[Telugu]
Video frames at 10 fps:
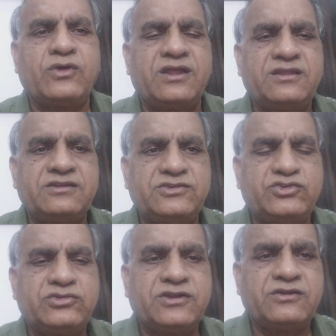
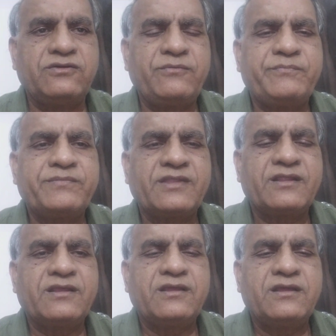ఆదేశిస్తున్నాను
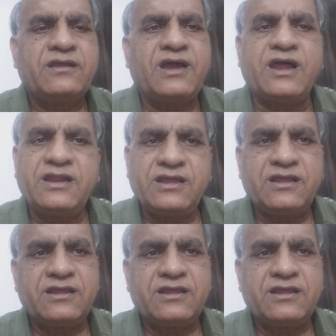అని